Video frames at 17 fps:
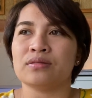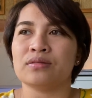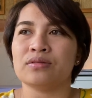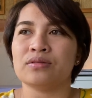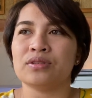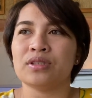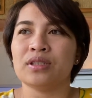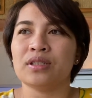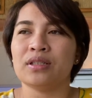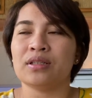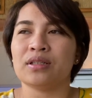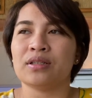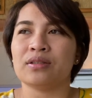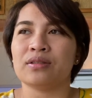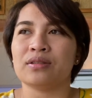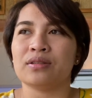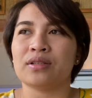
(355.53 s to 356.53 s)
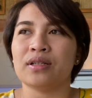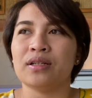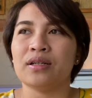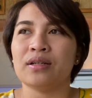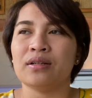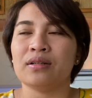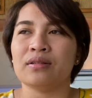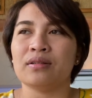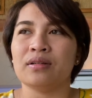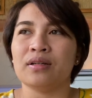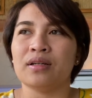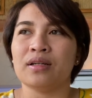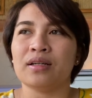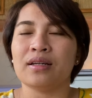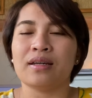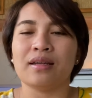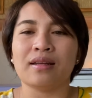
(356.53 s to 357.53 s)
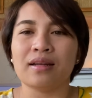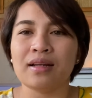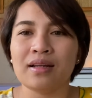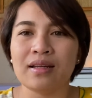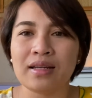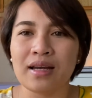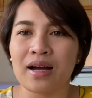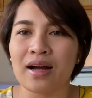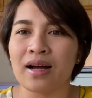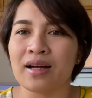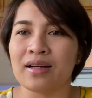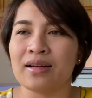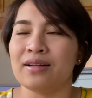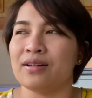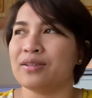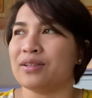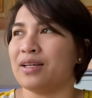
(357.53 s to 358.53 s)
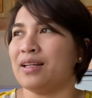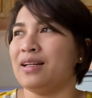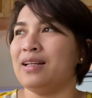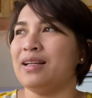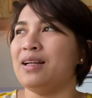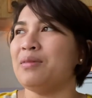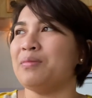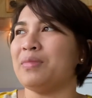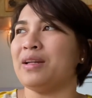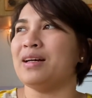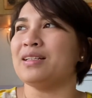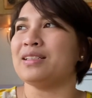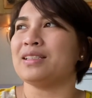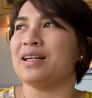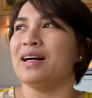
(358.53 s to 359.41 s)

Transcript: unsay na kanang girilya, girilya ba na siya?